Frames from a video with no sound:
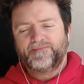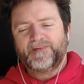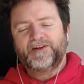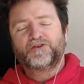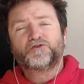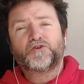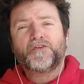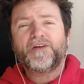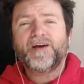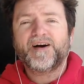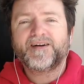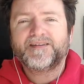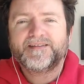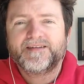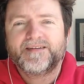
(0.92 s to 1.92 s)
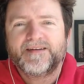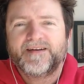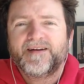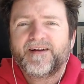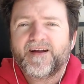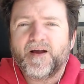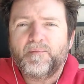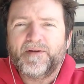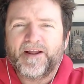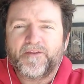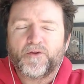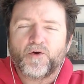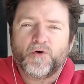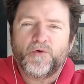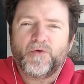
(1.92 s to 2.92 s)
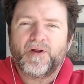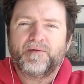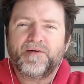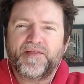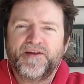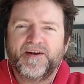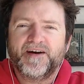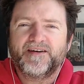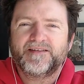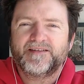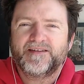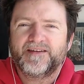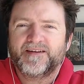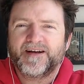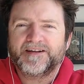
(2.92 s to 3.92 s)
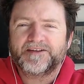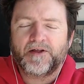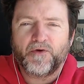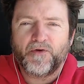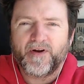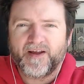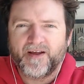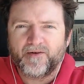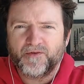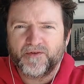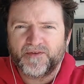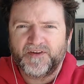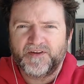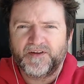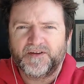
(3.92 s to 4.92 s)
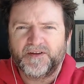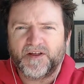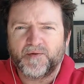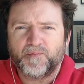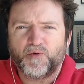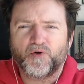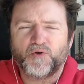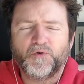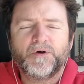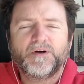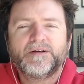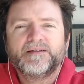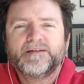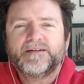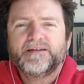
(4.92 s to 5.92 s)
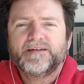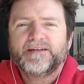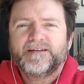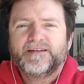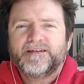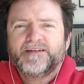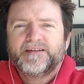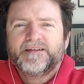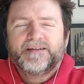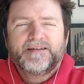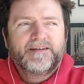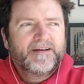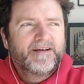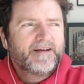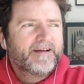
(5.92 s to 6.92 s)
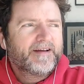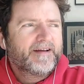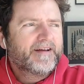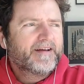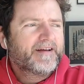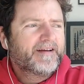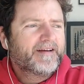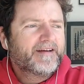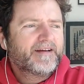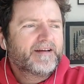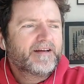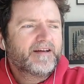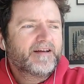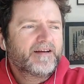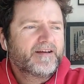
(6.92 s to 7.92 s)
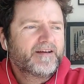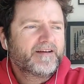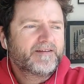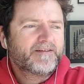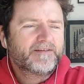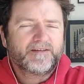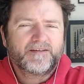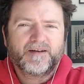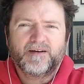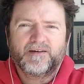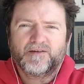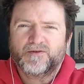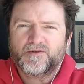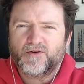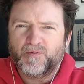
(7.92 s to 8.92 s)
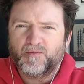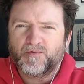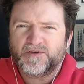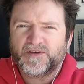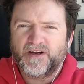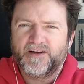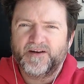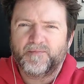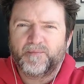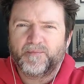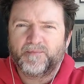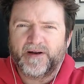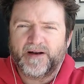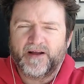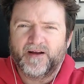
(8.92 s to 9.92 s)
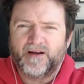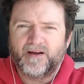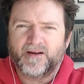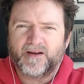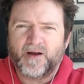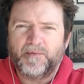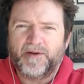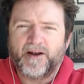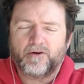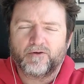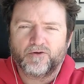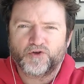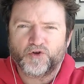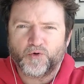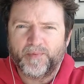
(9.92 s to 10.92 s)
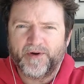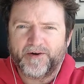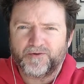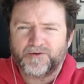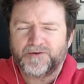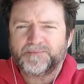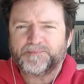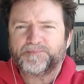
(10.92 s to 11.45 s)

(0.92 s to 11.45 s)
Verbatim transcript: El otro día, caminando con una vecina encantadora que conocí hace poco, eh, solemos salir para caminar con nuestros perros.